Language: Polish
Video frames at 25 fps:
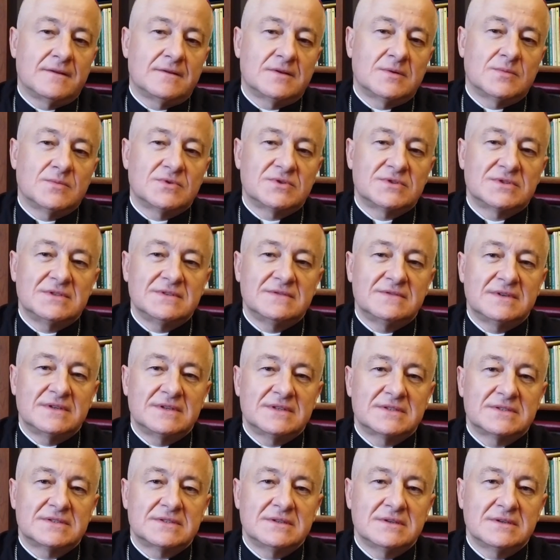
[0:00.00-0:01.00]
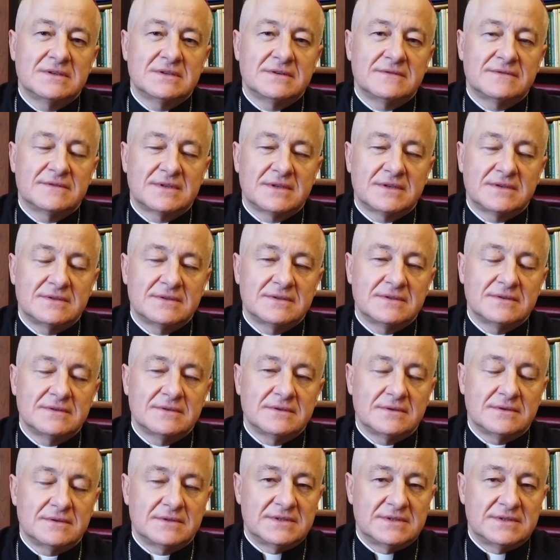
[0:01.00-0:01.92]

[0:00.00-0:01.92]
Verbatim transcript: to możliwe jest tylko wtedy,